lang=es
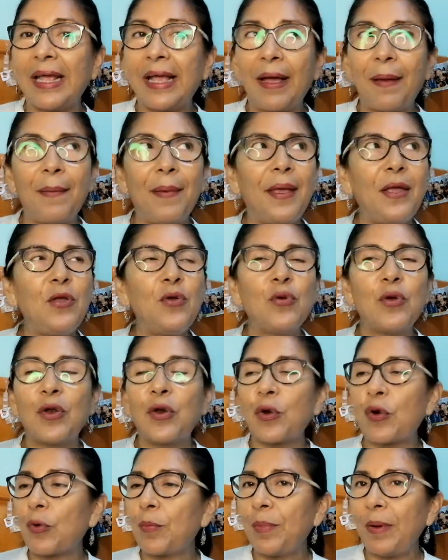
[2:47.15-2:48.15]
en cabello,
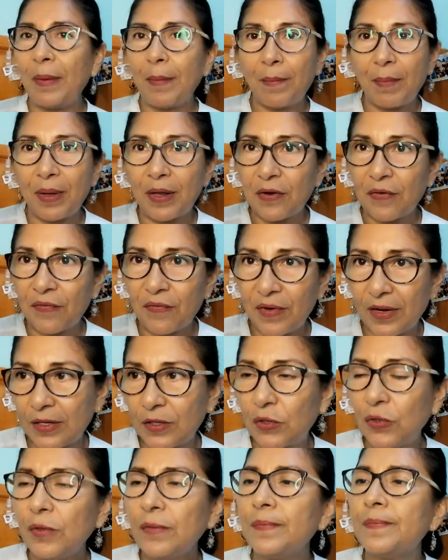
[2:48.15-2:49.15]
en ropa,
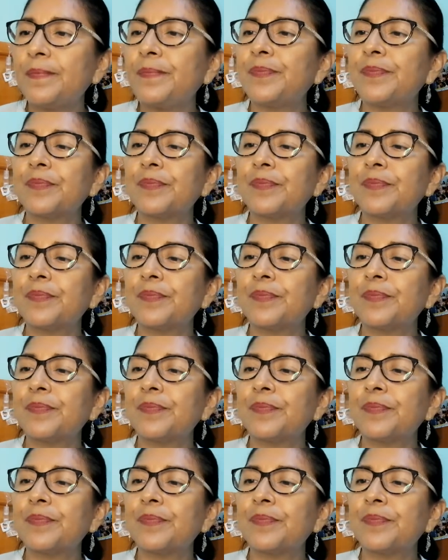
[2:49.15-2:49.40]
perfecto.